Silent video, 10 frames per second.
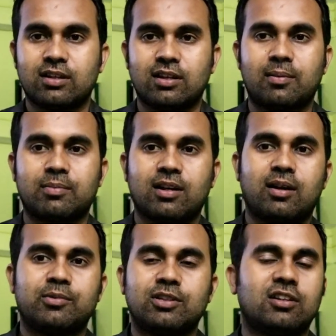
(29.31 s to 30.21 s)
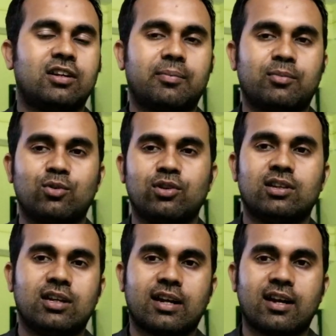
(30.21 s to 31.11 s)
कि आपका कम्युनिटी टैब खोल
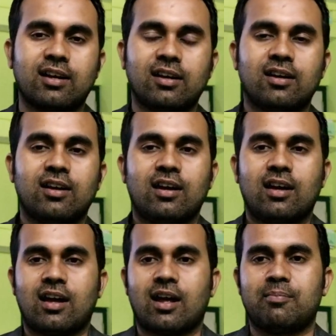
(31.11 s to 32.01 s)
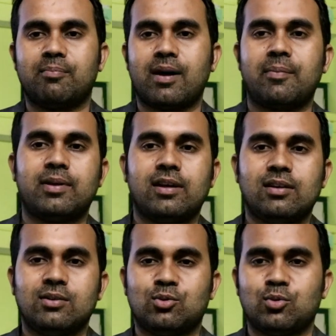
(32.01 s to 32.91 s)
दिया गया है और मैं भी
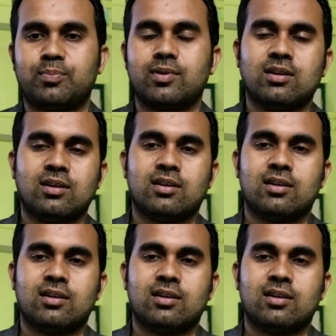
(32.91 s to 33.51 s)
यूट्यूब पर